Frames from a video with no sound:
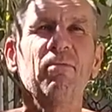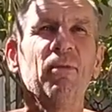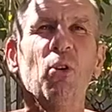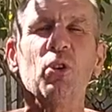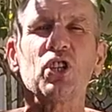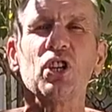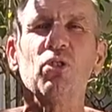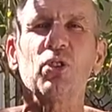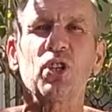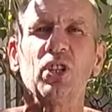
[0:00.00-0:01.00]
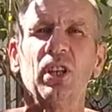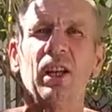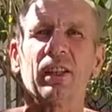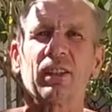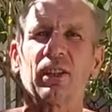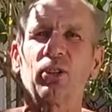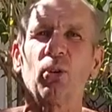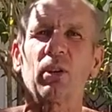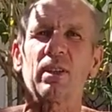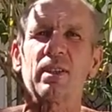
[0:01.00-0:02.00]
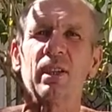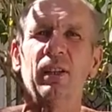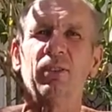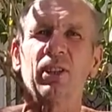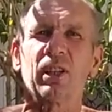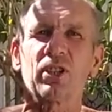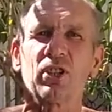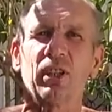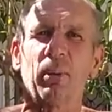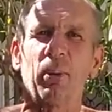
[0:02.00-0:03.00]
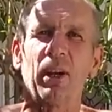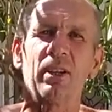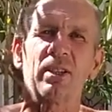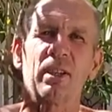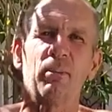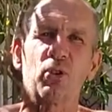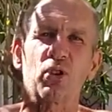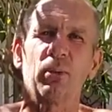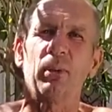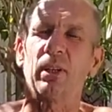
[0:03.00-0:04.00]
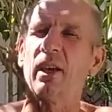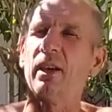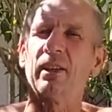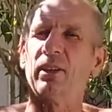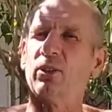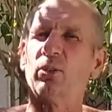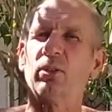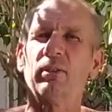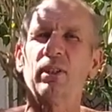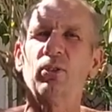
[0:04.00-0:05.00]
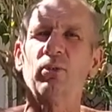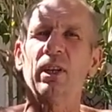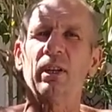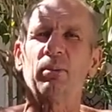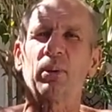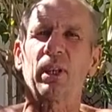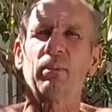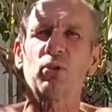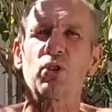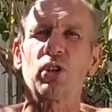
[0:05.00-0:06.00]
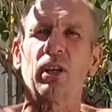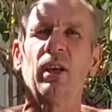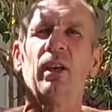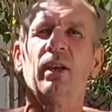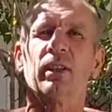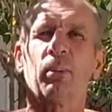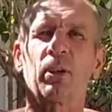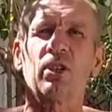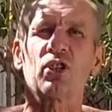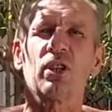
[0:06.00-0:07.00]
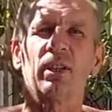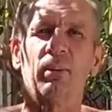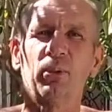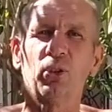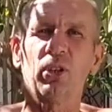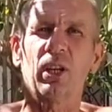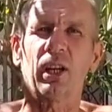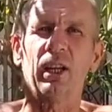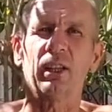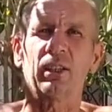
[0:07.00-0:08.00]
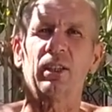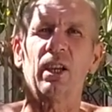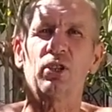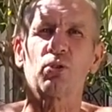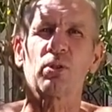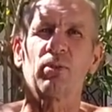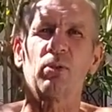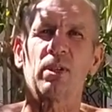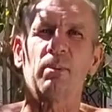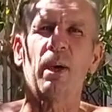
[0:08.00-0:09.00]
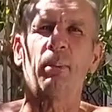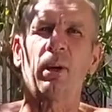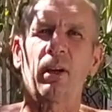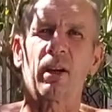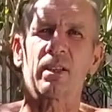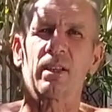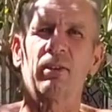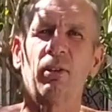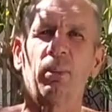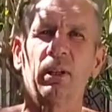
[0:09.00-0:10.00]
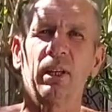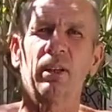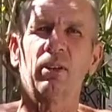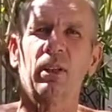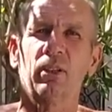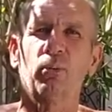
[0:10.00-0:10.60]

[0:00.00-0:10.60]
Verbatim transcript: очень-очень редко, только сильно вы должны напрячься и может быть. Но не уверен, потому что на протяжении многих лет я чувствую себя прекрасно и выполняю эту